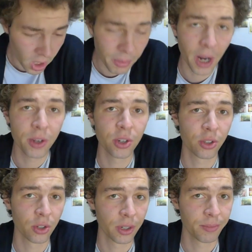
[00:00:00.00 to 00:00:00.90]
Es
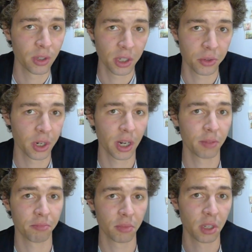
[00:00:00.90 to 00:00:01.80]
maravilloso, ¿eh?
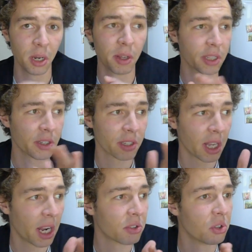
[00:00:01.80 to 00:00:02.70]
Desayunar, de levantarse
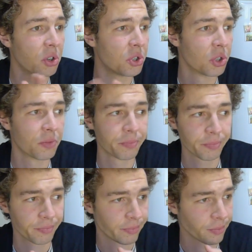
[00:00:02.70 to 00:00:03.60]
a las 8
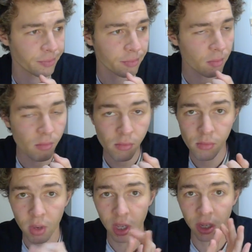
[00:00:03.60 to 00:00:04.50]

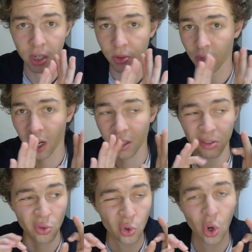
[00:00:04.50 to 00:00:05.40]
y desayunar
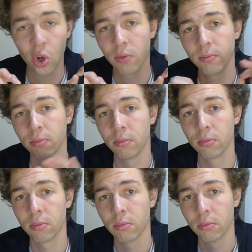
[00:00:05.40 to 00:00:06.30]
solo
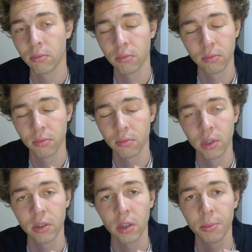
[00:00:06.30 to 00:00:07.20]

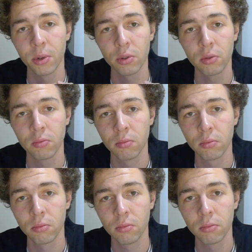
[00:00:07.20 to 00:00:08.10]
es hermoso.
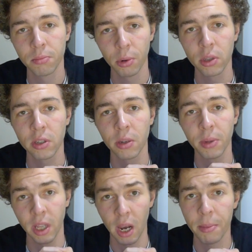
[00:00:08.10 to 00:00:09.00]
Posta es
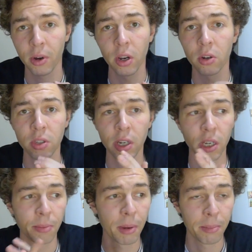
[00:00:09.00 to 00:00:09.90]
de las mejores cosas
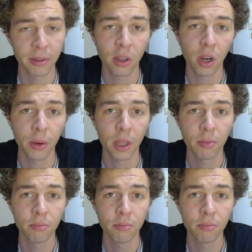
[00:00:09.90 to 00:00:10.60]
que me han pasado en la vida.